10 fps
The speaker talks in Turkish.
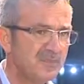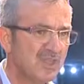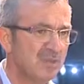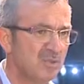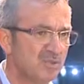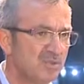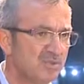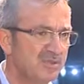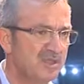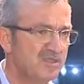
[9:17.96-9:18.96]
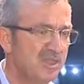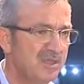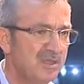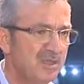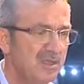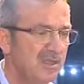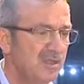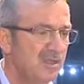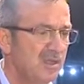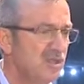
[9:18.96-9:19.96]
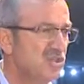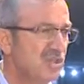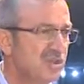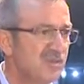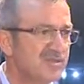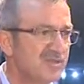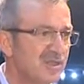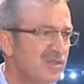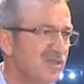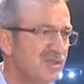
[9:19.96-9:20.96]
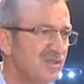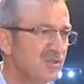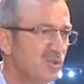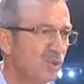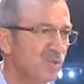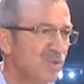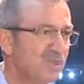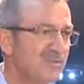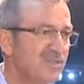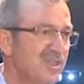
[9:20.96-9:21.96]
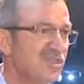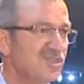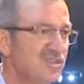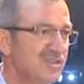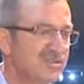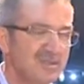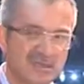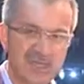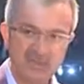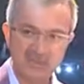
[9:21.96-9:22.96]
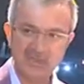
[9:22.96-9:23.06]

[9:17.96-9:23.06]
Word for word: talep olduğu müddetçe. İnşallah Ramazan gecelerini dolu dolu Gebze'de yaşayacağız. Kent